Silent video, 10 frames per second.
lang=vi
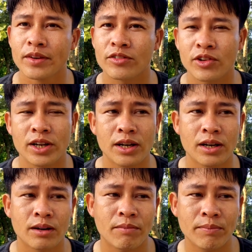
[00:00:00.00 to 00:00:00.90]
cho nên
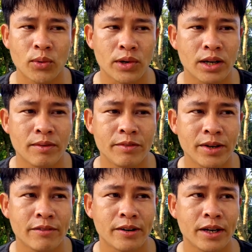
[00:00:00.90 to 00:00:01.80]
là bắt buộc là bên
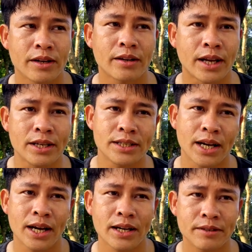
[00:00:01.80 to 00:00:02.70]
mình phải đánh
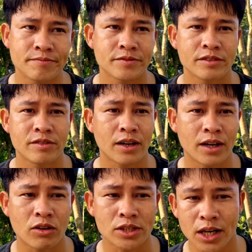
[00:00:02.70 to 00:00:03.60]
giá và
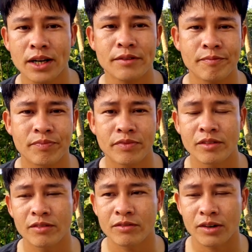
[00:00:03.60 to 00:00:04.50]
khảo sát
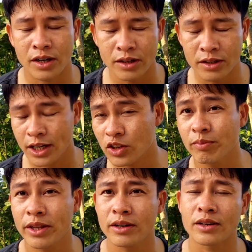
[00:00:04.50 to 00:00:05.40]
và đưa ra cho
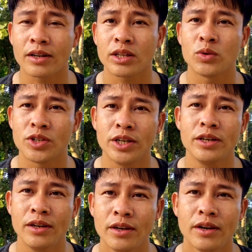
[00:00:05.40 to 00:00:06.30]
mình những cái tiêu
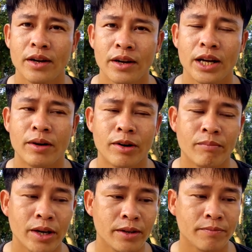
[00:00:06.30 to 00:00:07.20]
chí để mà
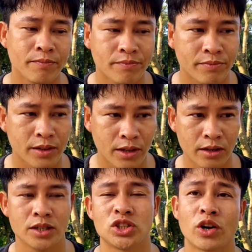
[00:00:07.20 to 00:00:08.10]
mình
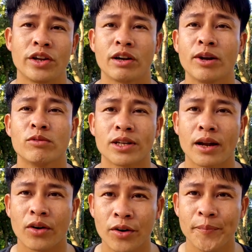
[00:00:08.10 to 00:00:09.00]
lựa chọn những cái bất động sản
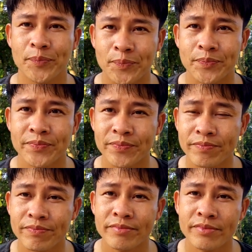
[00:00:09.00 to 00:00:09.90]
đó.
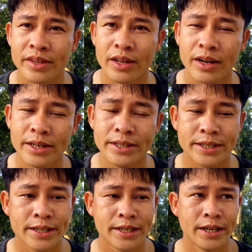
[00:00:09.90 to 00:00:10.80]
Đấy.
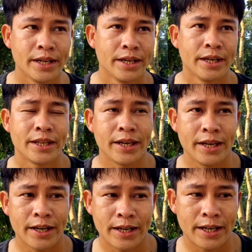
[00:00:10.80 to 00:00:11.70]

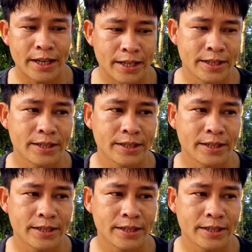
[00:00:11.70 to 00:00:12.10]
Thì à,